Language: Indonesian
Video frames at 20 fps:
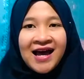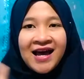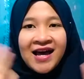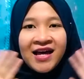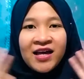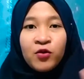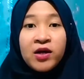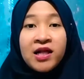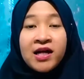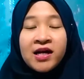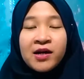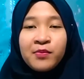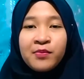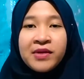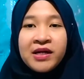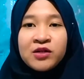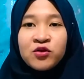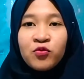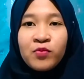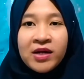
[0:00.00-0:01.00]
Hai, welcome
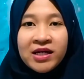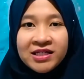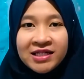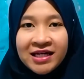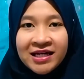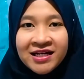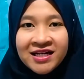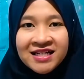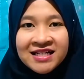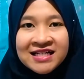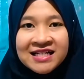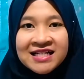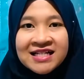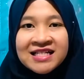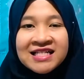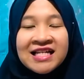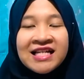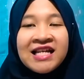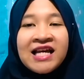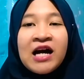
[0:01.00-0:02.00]
back to my channel.
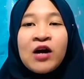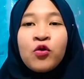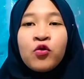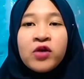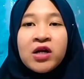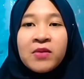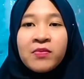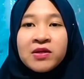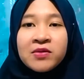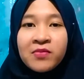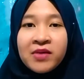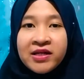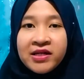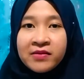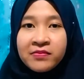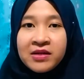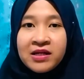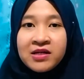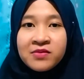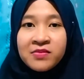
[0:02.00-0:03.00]
Jadi aku dapat banyak
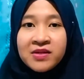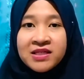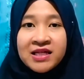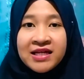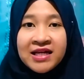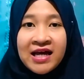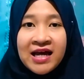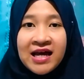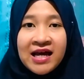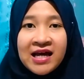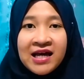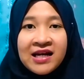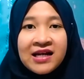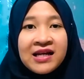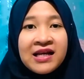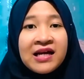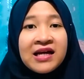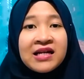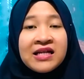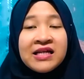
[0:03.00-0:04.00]
banget pertanyaan
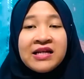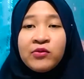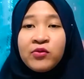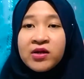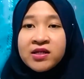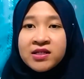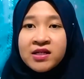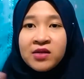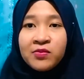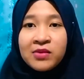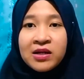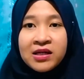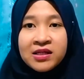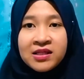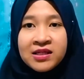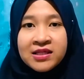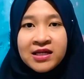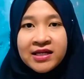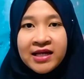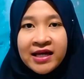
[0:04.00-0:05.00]
dan ini udah sering banget
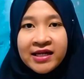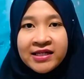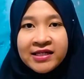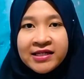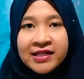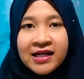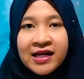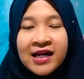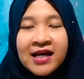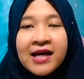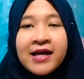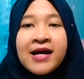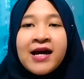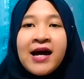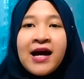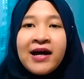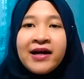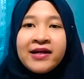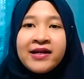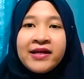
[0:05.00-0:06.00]
ditanyain.
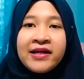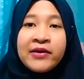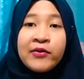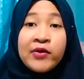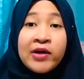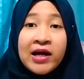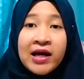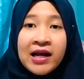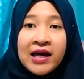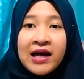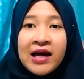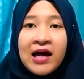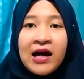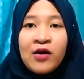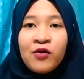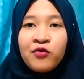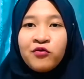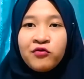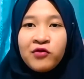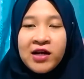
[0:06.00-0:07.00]
Akhirnya yaudahlah
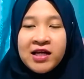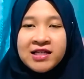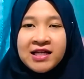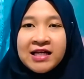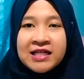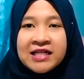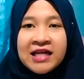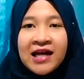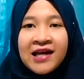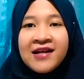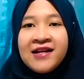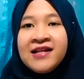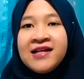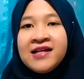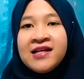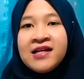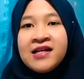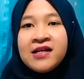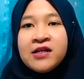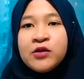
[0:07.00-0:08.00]
aku ulas aja
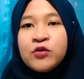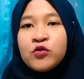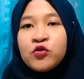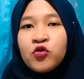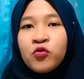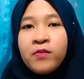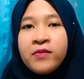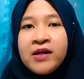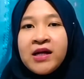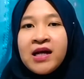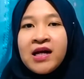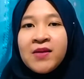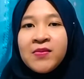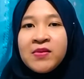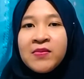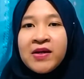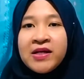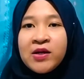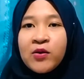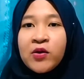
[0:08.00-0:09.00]
di YouTube biar lebih
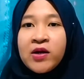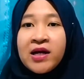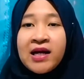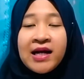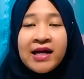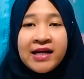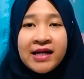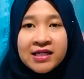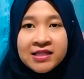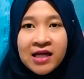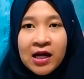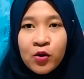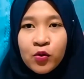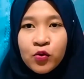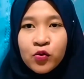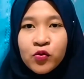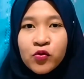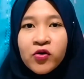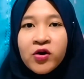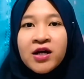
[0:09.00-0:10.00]
banyak orang lain yang
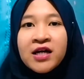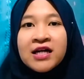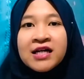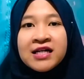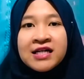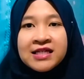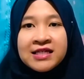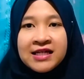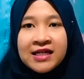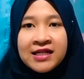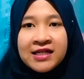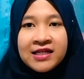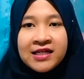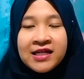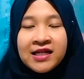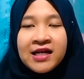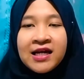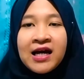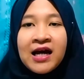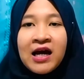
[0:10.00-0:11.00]
tahu.
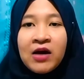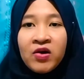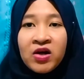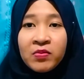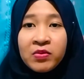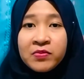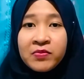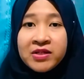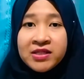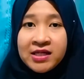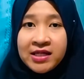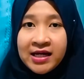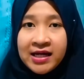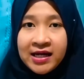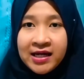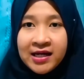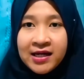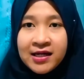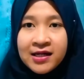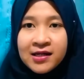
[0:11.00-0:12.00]
Jadi aku dapat
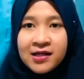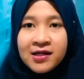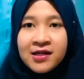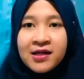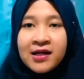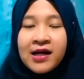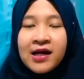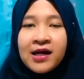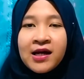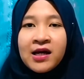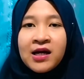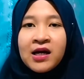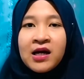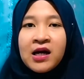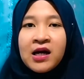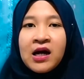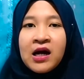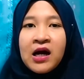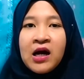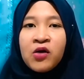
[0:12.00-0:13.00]
pertanyaan. Nah,
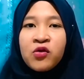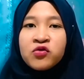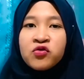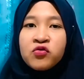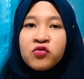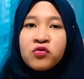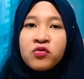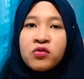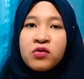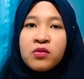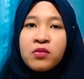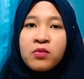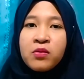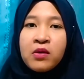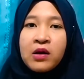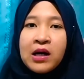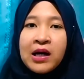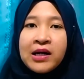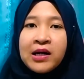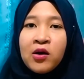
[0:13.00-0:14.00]
aku tuh
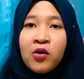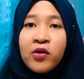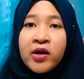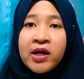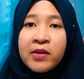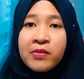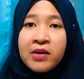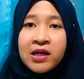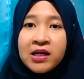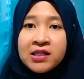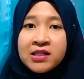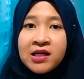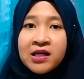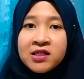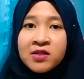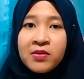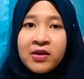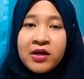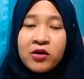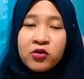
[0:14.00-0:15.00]
adalah orang yang bekerja
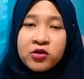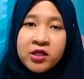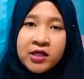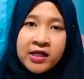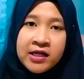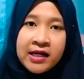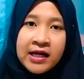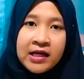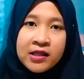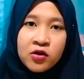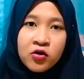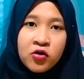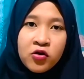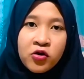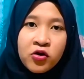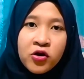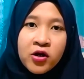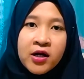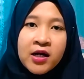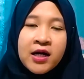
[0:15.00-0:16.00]
sebagai konten
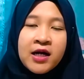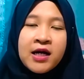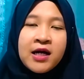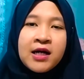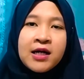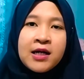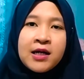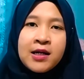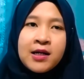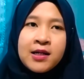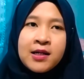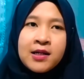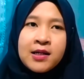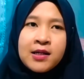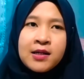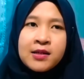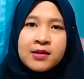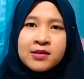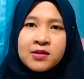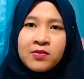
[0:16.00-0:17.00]
kreator, uh,
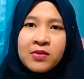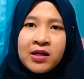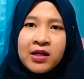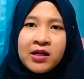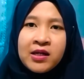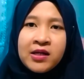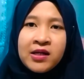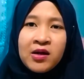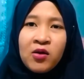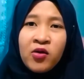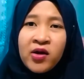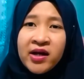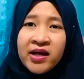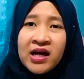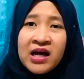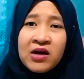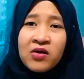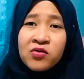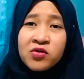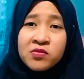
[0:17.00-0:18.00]
eh, sebagai orang yang
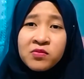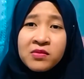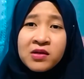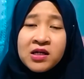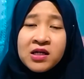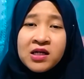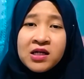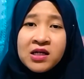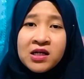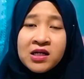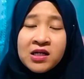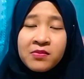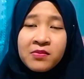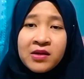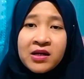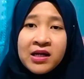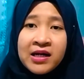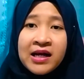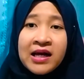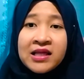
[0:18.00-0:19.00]
harus
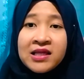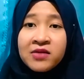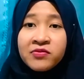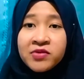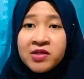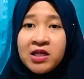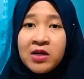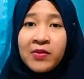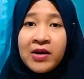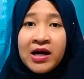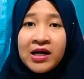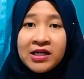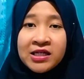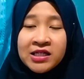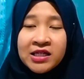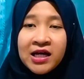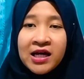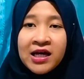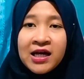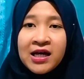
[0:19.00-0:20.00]
kreatif setiap
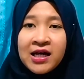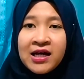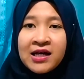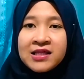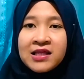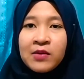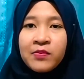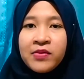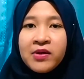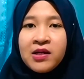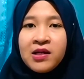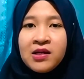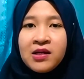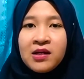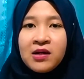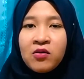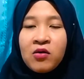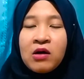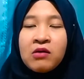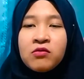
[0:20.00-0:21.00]
harinya.
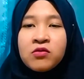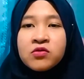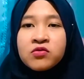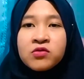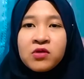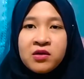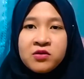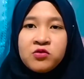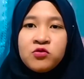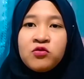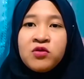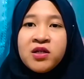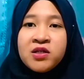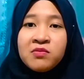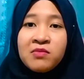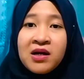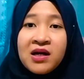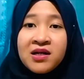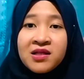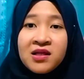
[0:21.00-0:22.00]
Tapi kok aku sulit, sulit
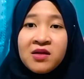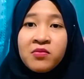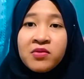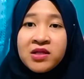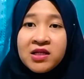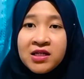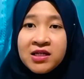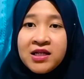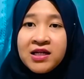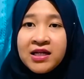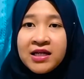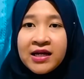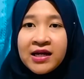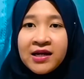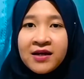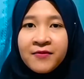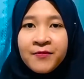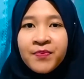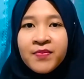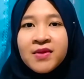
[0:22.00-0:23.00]
banget dapat ide ya
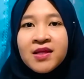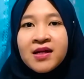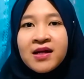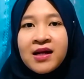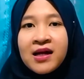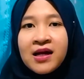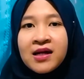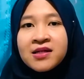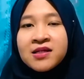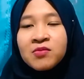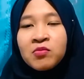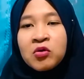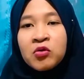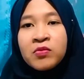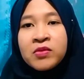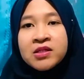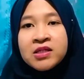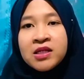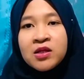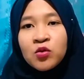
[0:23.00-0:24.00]
Nah, sebelum
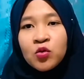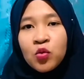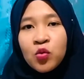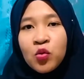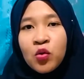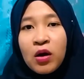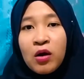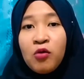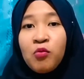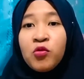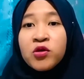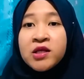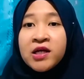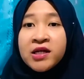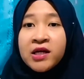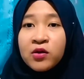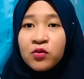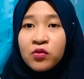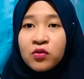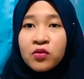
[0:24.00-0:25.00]
ke situ, aku mau
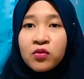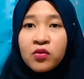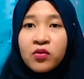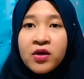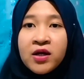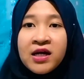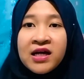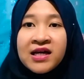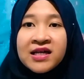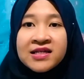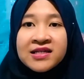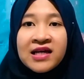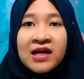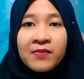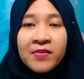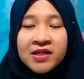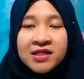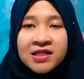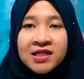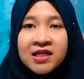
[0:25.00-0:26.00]
tanya dulu,
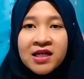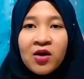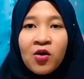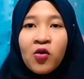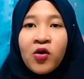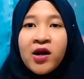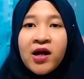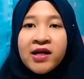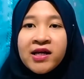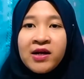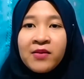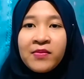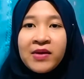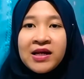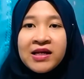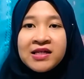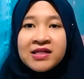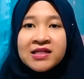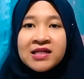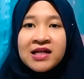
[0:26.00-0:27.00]
siapa sih orang yang
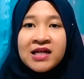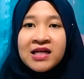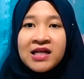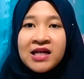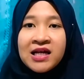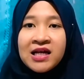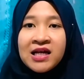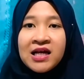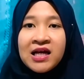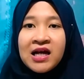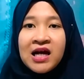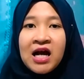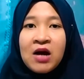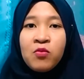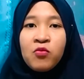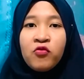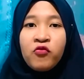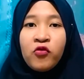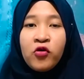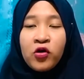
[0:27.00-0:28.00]
paling sering
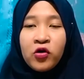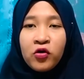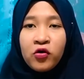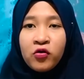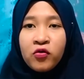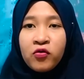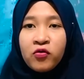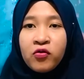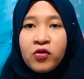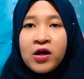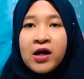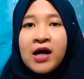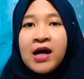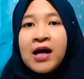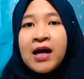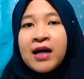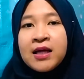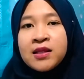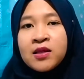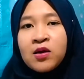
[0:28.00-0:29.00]
kamu follow
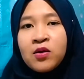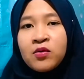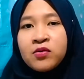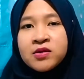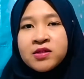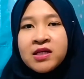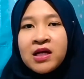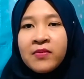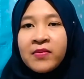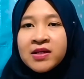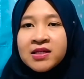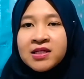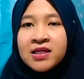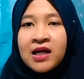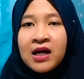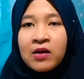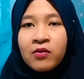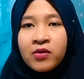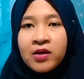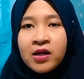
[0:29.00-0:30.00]
atau siapa sih
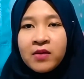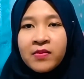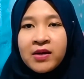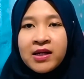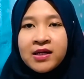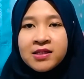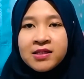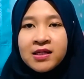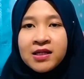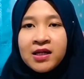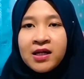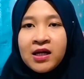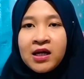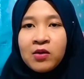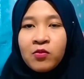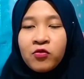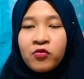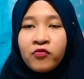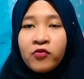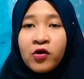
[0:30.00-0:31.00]
akun yang paling sering
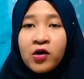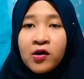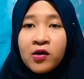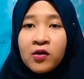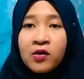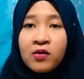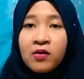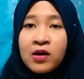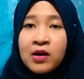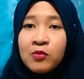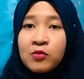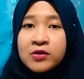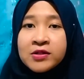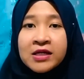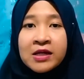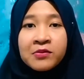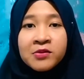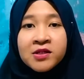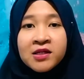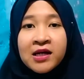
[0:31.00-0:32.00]
kamu follow, kamu
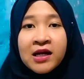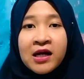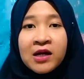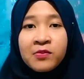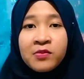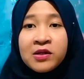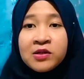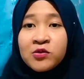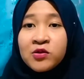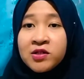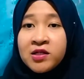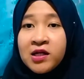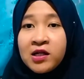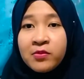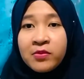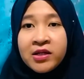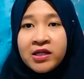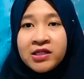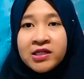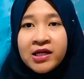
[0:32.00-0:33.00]
subscribe di sosial
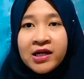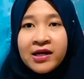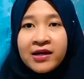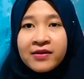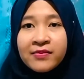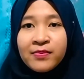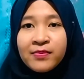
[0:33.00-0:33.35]
media?